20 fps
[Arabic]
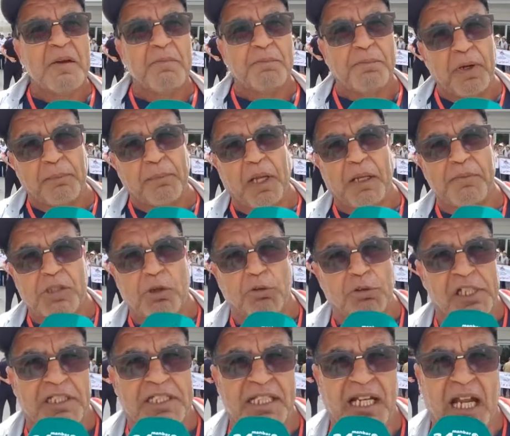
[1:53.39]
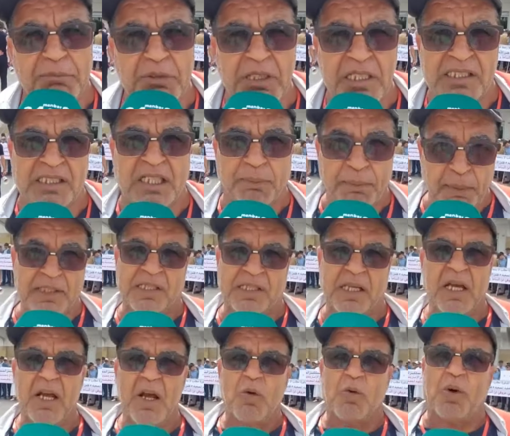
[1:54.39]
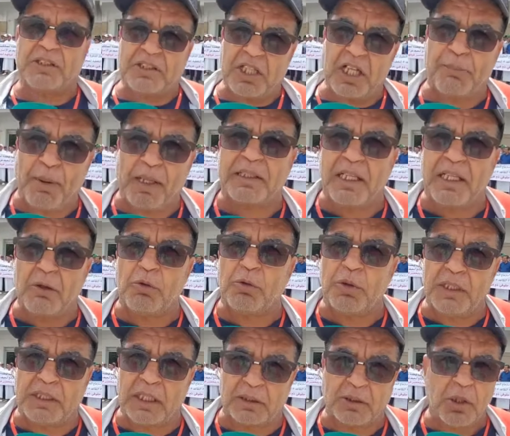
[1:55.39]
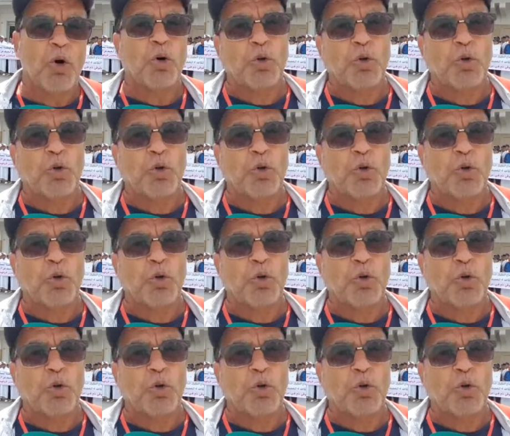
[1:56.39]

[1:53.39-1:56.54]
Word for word: ب 35 عام ديال السيرفيس وعندي ربعه ديال الوليدات